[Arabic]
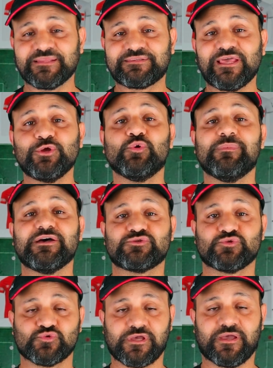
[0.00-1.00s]
نتائجه
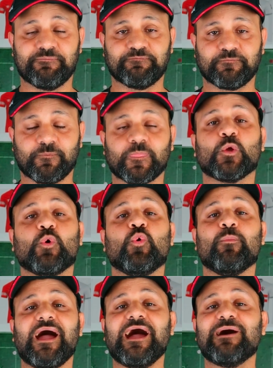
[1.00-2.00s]
مهزوزه
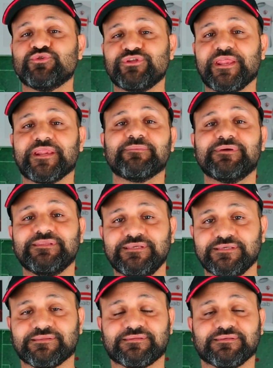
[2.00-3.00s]
ومع مدرب
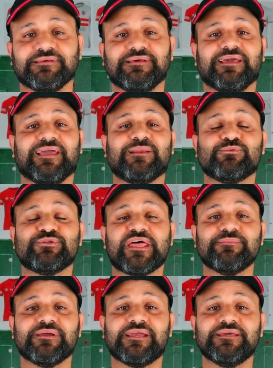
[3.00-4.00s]
جديد
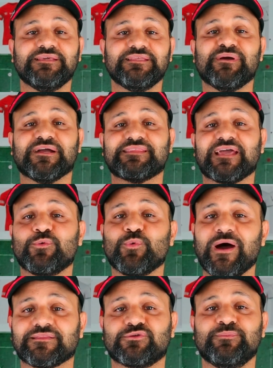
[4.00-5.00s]
المدرب الجديد محتاج
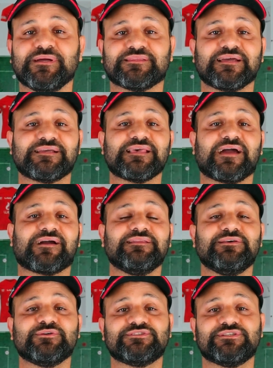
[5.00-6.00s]
وقت ومحتاج
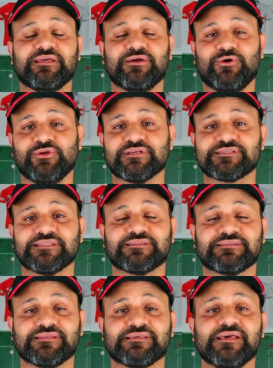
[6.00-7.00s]
اقل شيء احنا
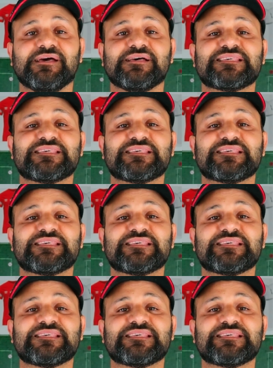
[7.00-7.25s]
ست